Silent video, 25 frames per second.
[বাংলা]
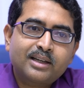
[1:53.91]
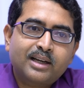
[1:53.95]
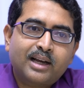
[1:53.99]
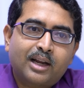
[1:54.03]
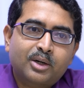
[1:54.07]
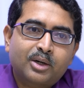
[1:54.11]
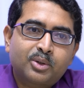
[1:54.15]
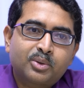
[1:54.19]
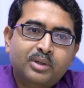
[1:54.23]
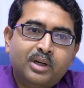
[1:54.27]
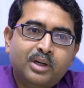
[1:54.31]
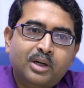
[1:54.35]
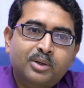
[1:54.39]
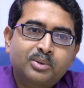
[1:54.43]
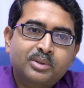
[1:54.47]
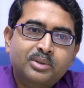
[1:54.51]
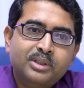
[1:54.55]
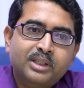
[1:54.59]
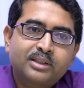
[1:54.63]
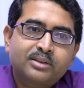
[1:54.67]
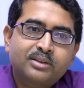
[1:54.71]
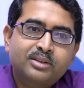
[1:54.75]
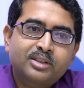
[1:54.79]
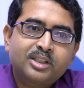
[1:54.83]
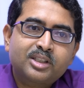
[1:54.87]
কারোর কারোর
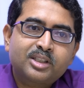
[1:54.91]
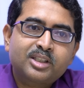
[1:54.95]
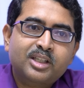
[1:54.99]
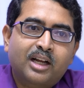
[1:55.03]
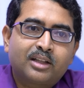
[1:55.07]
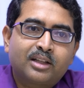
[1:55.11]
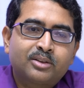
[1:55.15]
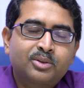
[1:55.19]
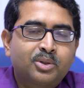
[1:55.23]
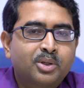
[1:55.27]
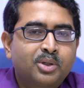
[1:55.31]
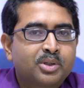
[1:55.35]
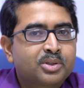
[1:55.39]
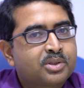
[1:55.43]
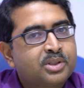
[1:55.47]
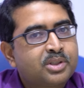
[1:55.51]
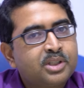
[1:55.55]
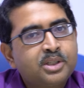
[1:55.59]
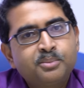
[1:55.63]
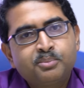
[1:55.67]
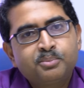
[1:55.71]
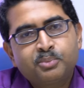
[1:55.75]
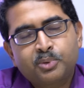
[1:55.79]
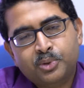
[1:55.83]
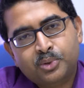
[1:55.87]
ক্ষেত্রে সাত দশ
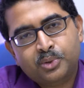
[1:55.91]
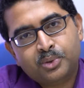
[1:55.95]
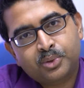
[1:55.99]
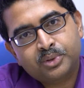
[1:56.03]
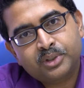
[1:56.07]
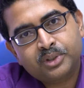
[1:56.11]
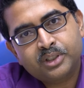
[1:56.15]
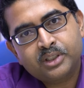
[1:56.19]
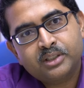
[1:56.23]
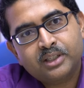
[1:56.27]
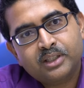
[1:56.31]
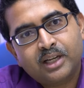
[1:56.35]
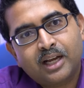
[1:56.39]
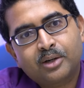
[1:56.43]
দিন পনেরো দিন